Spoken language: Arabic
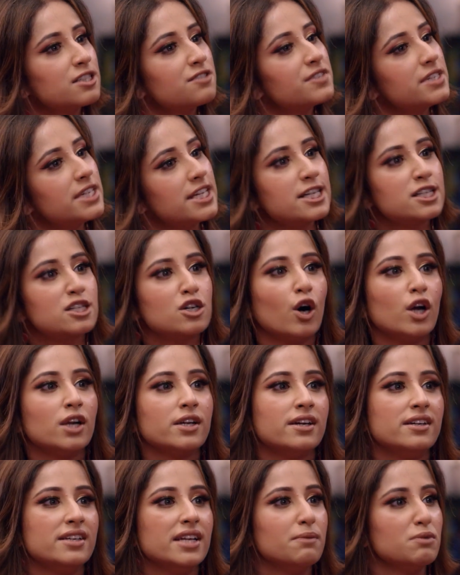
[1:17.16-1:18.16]
وكل شيء رح
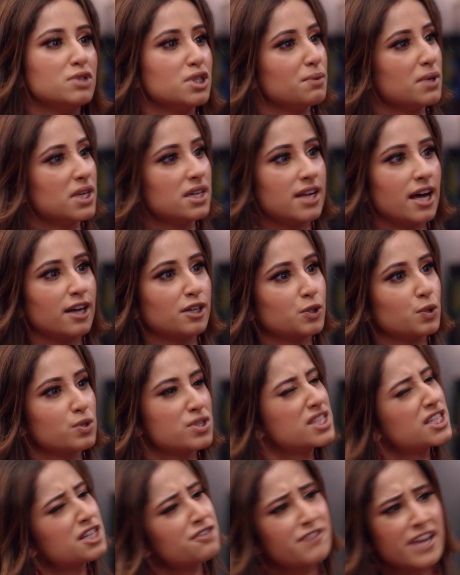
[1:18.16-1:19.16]
اعمله اني رح ادق
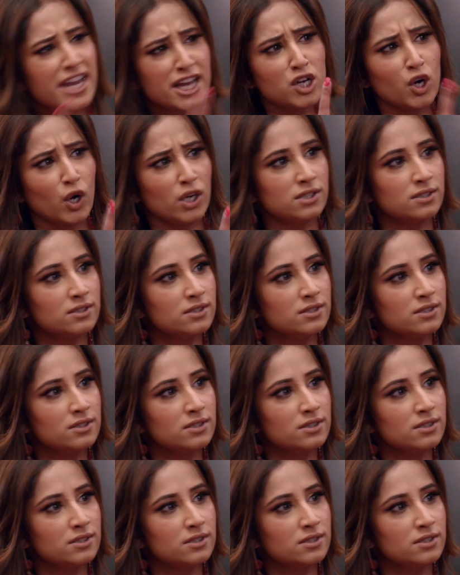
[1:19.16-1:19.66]
اتصال واحد بس